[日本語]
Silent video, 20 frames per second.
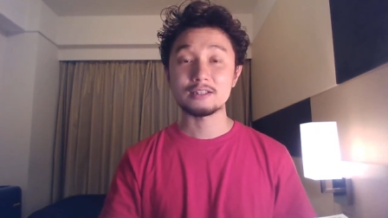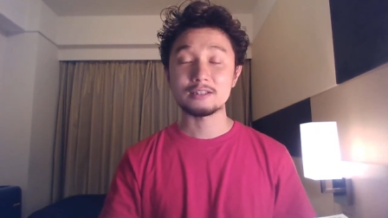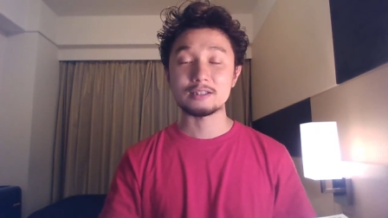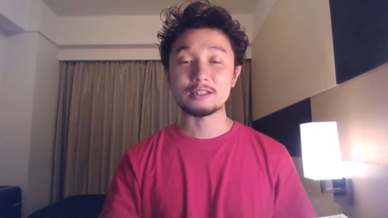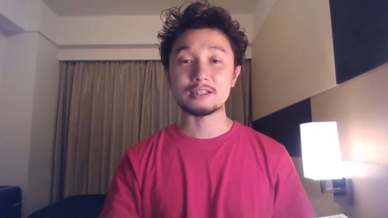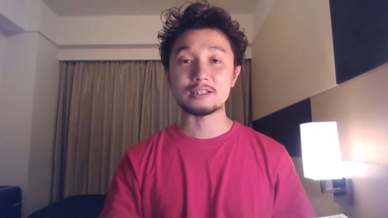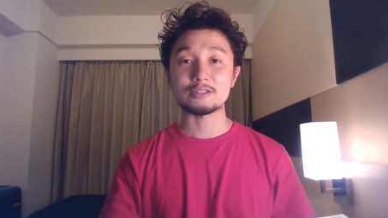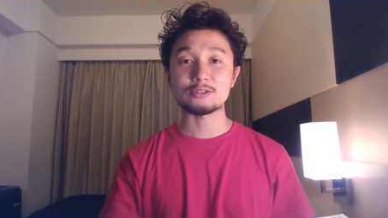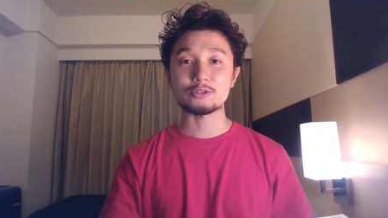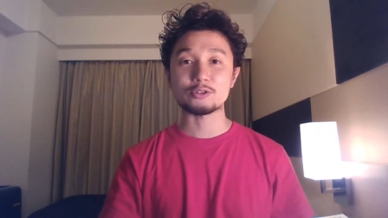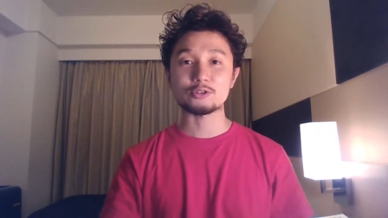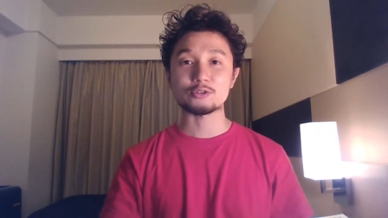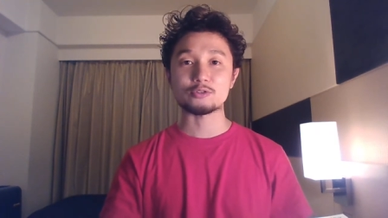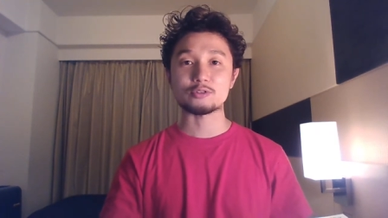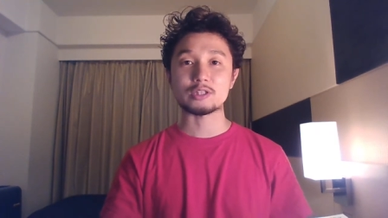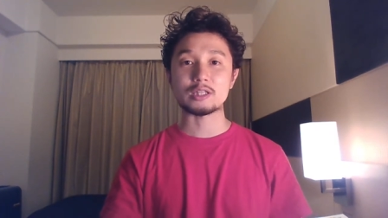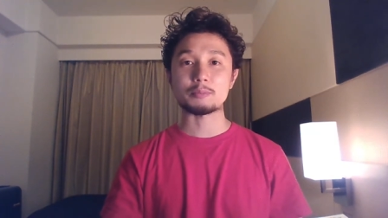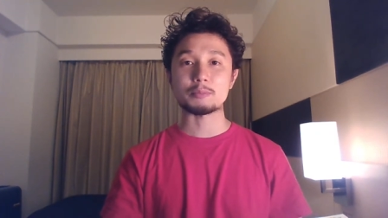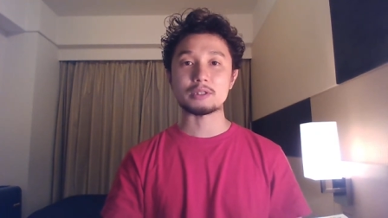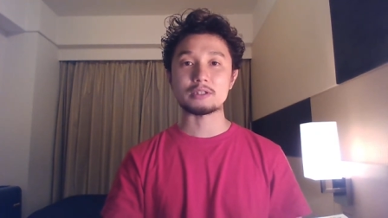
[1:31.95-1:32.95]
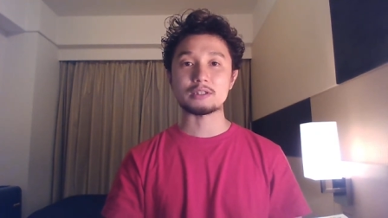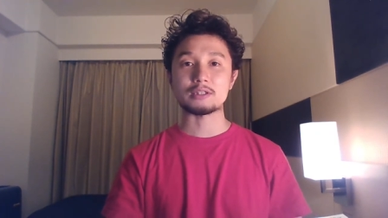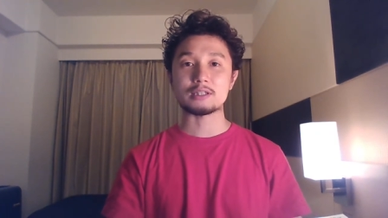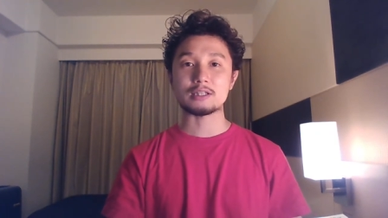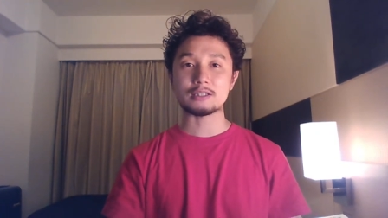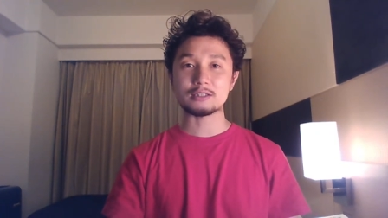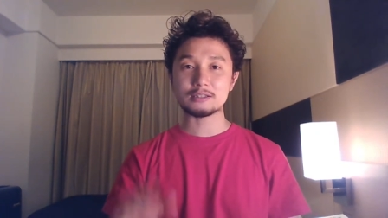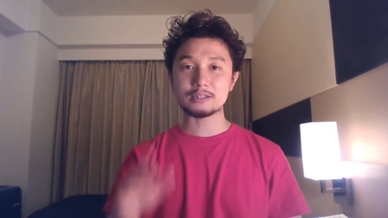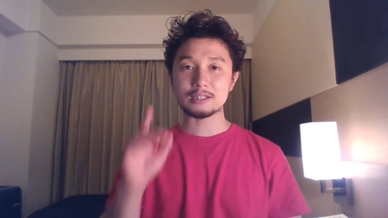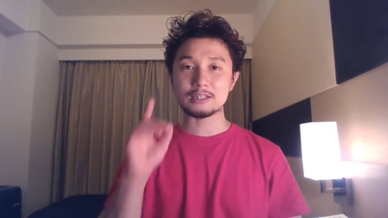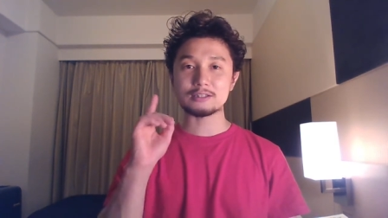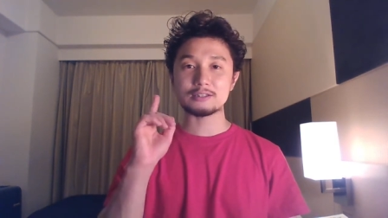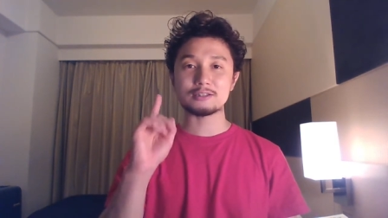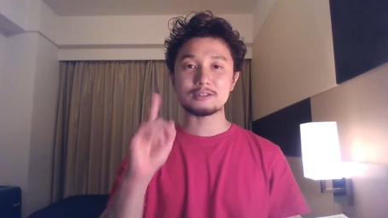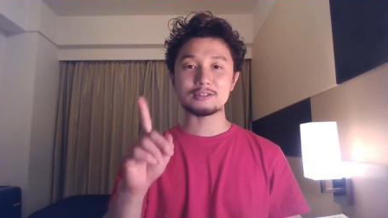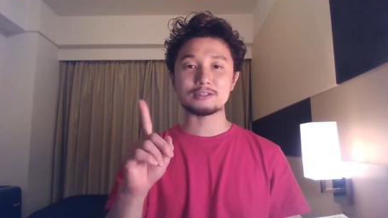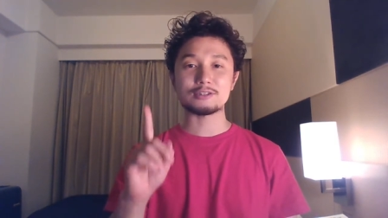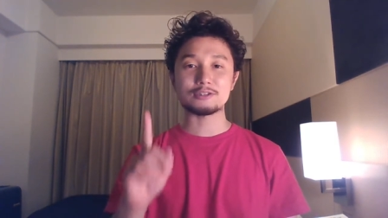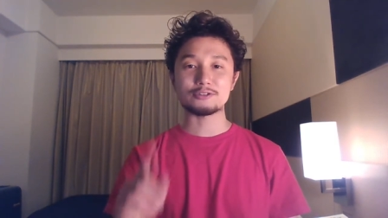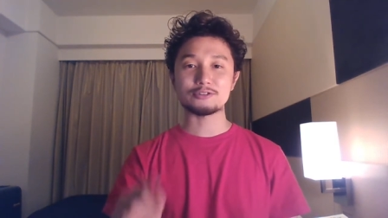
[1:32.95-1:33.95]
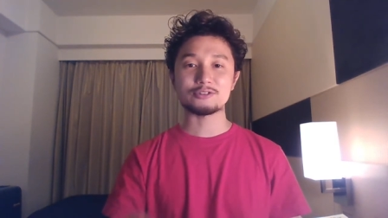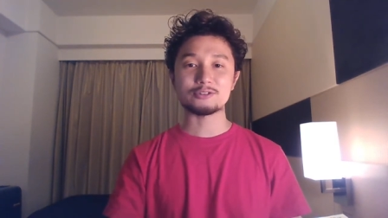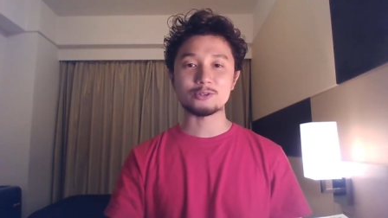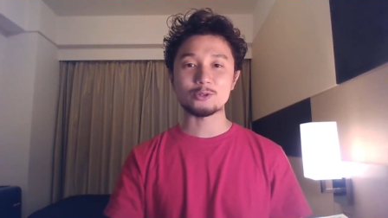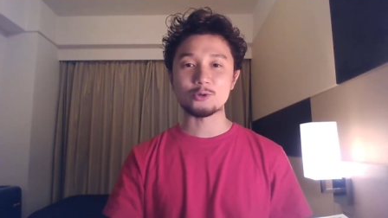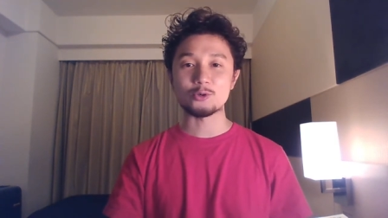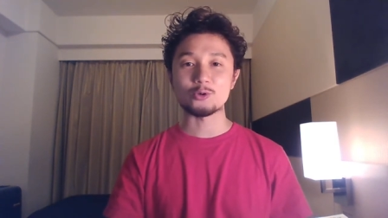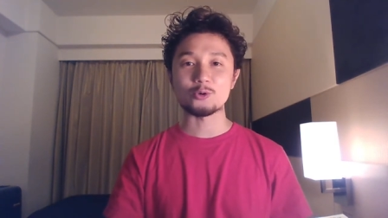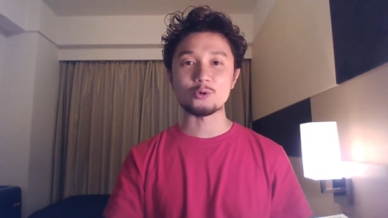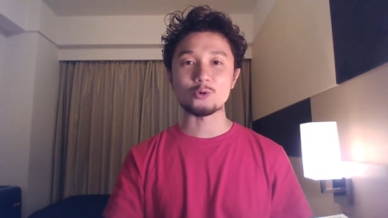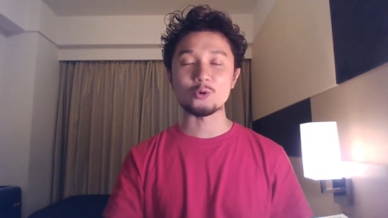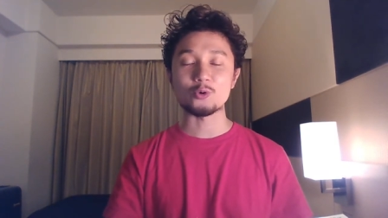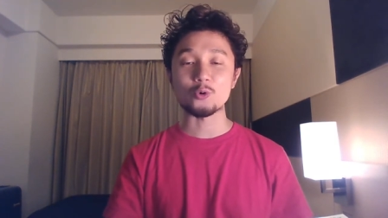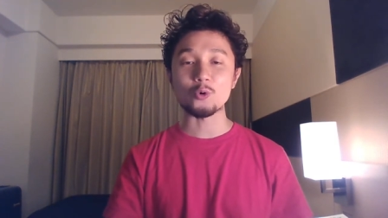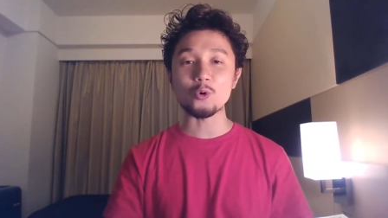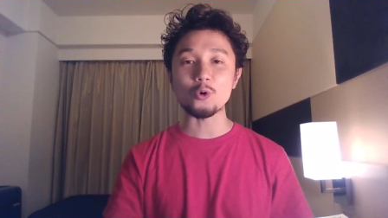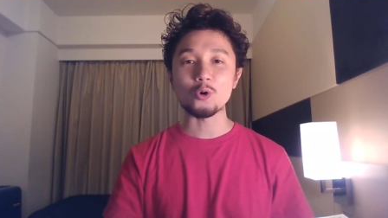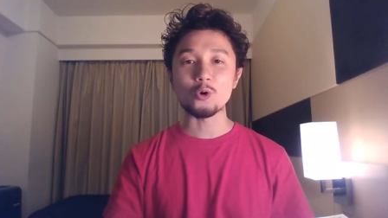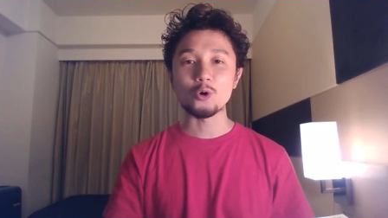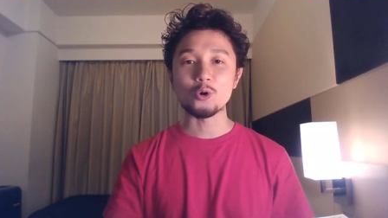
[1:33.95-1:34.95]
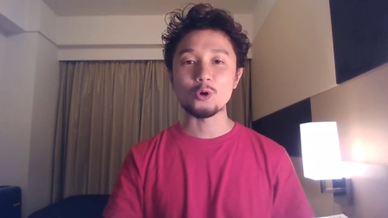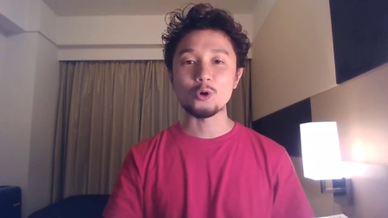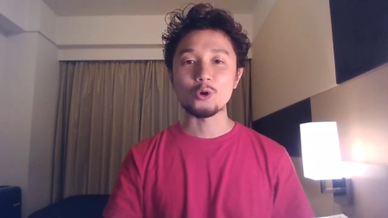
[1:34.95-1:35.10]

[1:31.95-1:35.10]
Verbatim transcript: えー、そういう人のために簡単にできる方法を